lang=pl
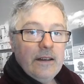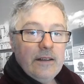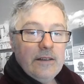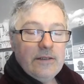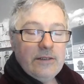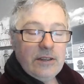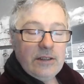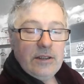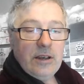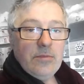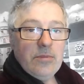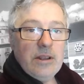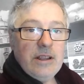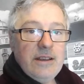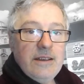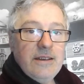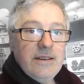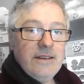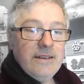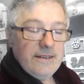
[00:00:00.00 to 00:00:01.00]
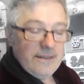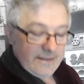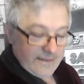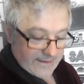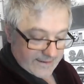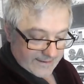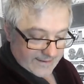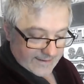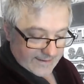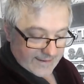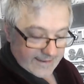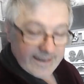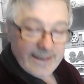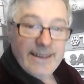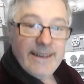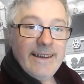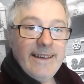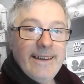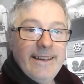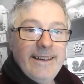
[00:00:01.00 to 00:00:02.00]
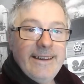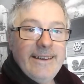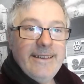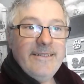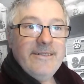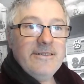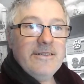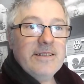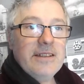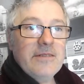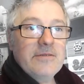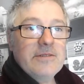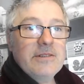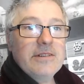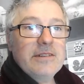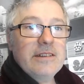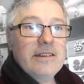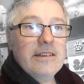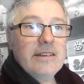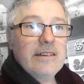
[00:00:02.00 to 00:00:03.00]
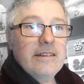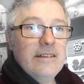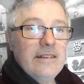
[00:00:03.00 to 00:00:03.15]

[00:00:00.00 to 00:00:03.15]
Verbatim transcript: Dzień dobry. Witam wszystkich.